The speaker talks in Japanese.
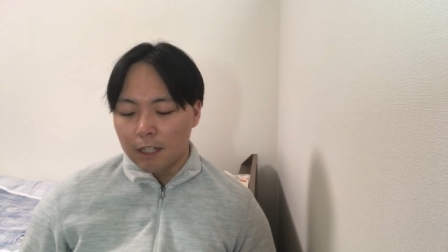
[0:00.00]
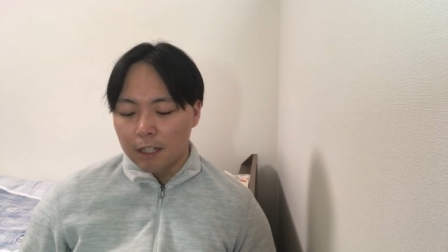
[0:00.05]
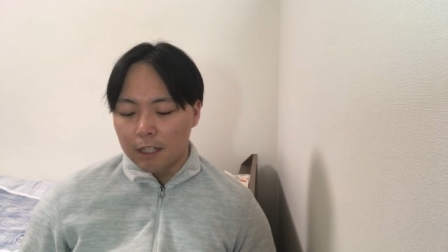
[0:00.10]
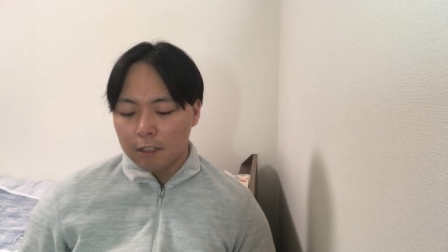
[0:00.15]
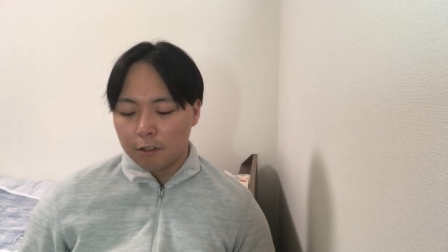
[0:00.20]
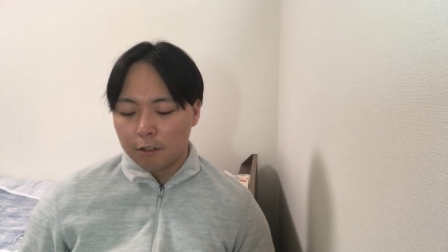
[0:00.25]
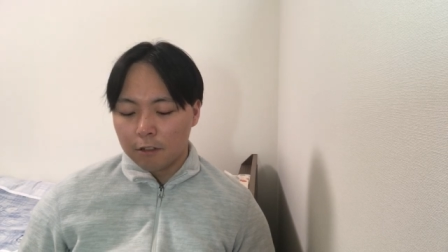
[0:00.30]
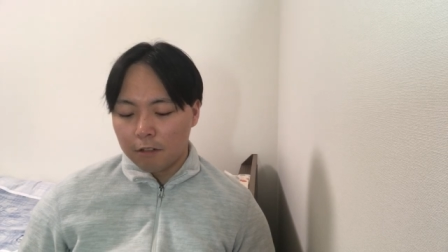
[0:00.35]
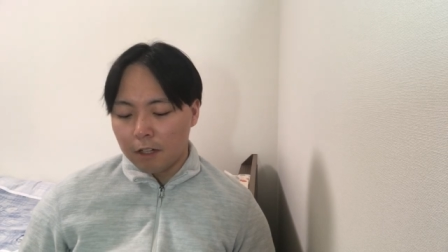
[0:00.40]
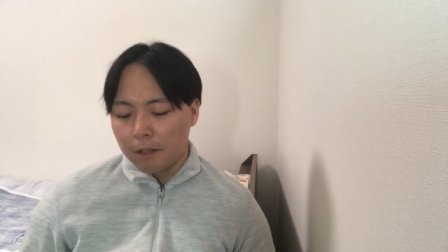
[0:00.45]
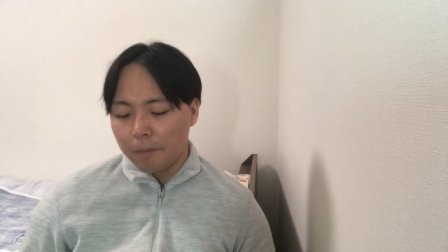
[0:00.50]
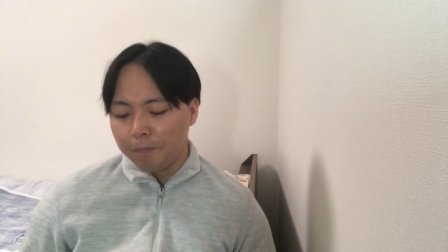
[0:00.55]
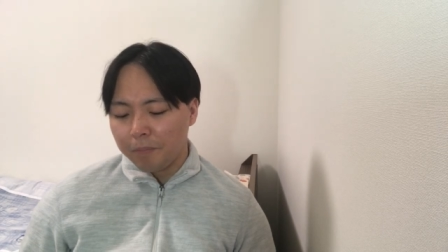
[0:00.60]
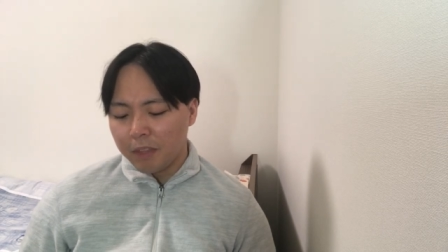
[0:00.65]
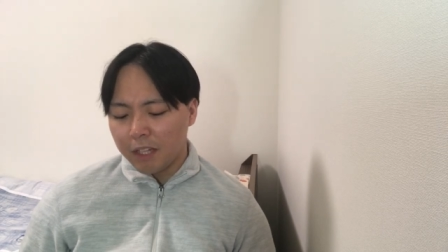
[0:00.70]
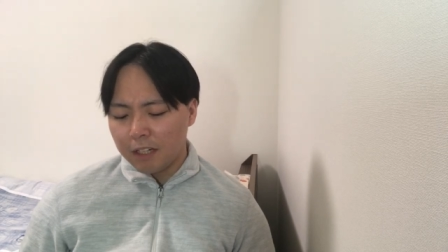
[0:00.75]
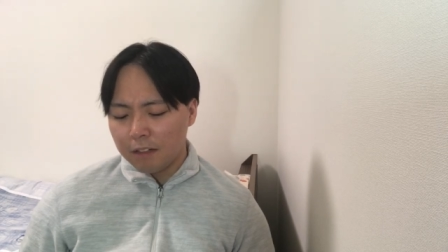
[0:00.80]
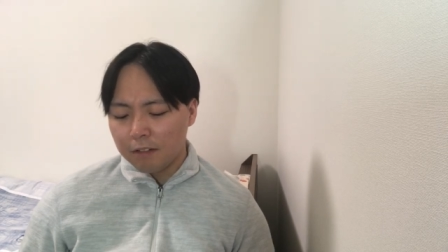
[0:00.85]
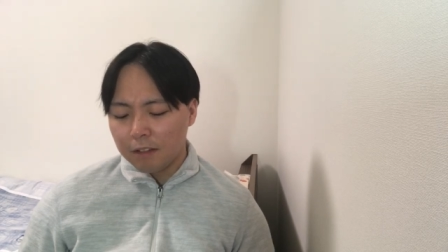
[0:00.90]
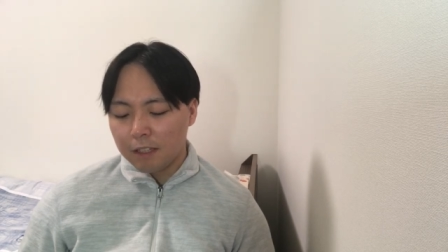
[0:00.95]
それは
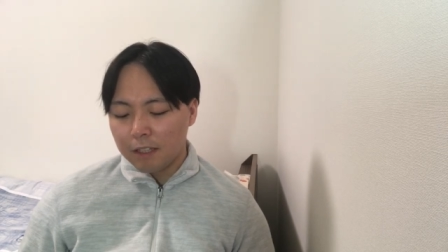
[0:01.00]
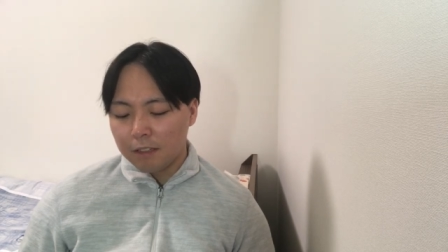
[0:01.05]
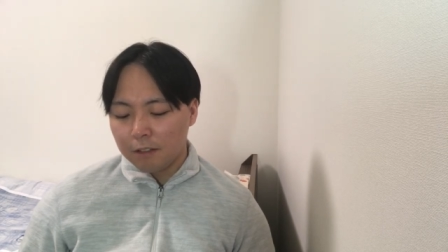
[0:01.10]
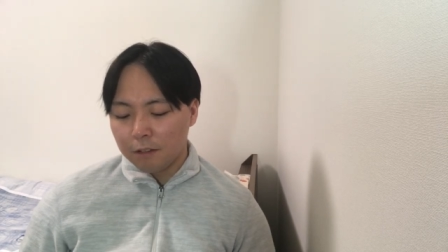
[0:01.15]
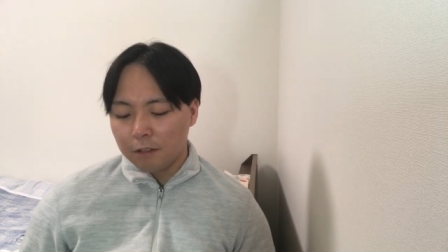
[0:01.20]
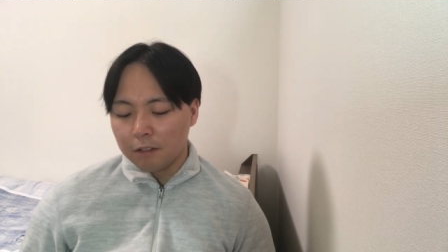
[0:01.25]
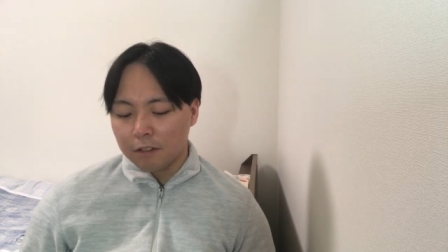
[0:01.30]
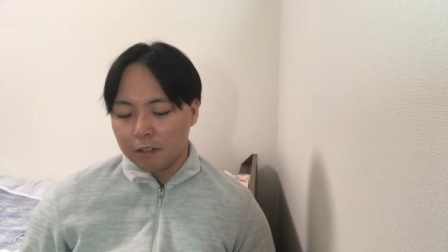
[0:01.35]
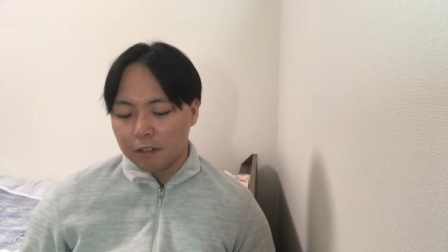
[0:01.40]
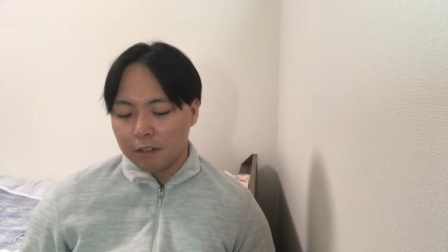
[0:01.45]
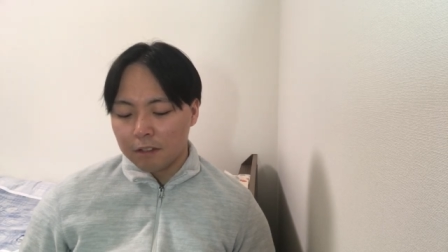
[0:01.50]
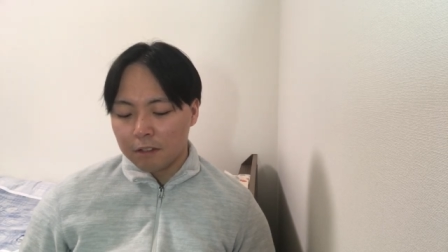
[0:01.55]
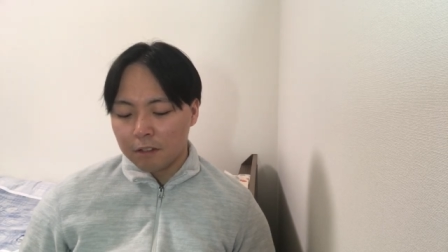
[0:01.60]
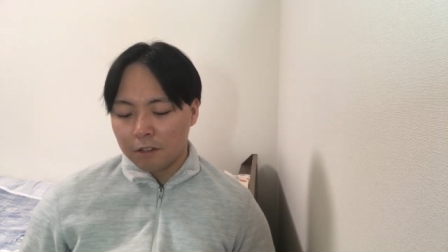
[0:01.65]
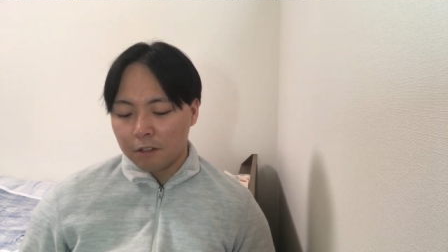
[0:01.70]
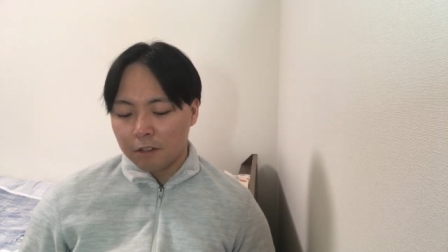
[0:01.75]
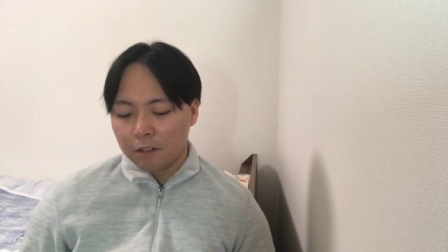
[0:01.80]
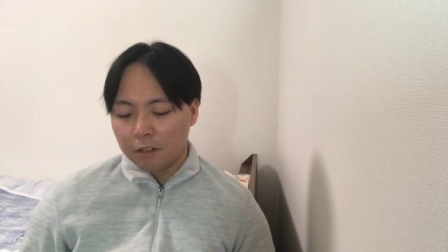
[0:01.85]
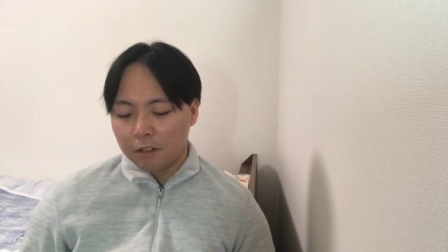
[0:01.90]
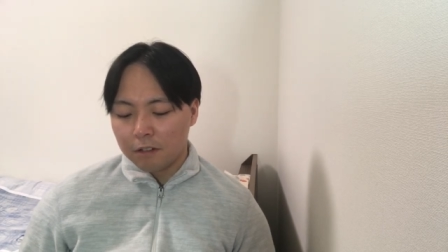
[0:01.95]
ある程度そ
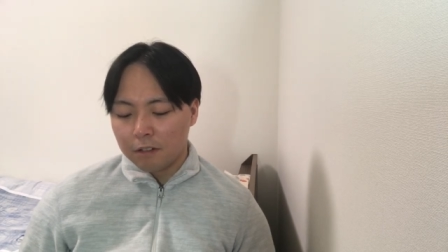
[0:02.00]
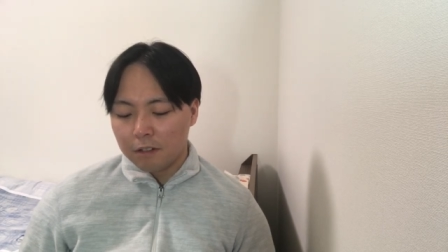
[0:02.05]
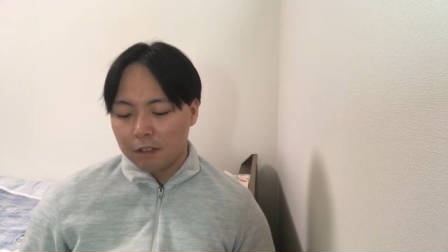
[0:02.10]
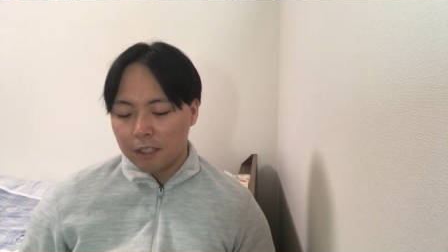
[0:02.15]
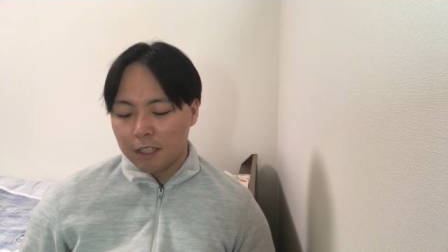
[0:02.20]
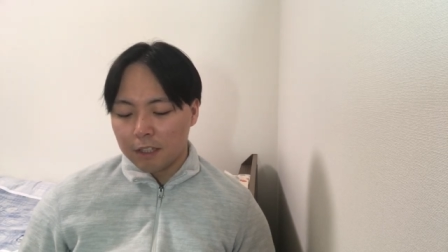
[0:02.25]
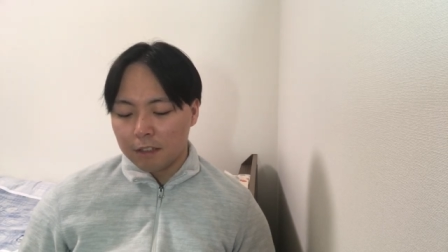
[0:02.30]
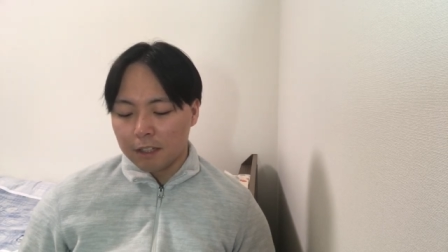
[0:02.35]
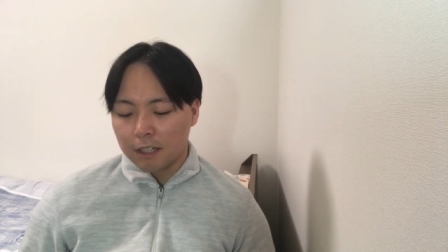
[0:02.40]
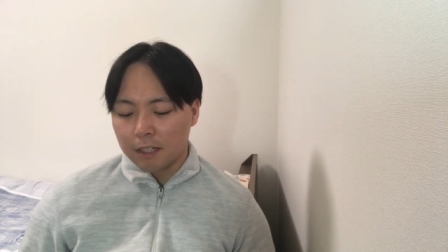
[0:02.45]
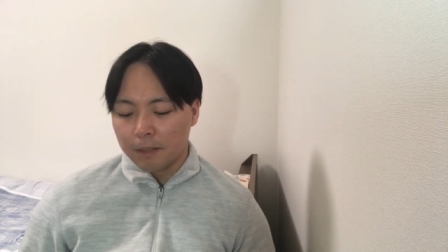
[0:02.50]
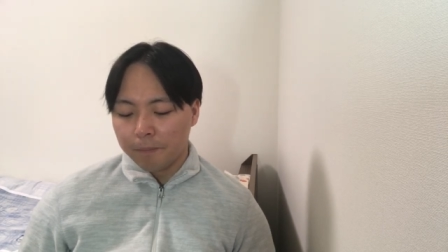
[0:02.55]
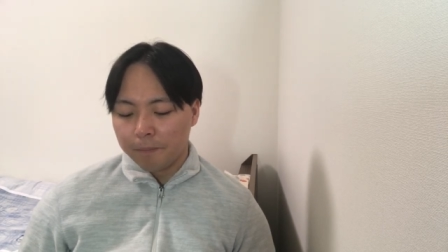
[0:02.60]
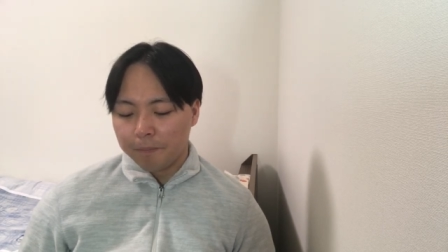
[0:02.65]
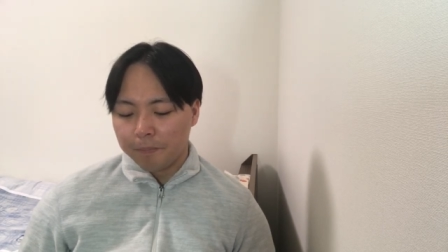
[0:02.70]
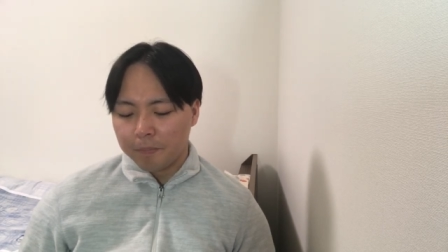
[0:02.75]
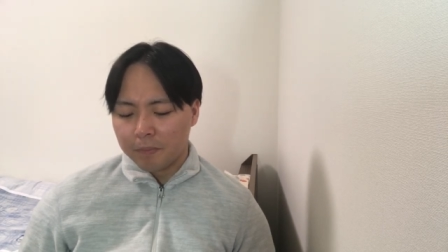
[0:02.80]
の何て言うかな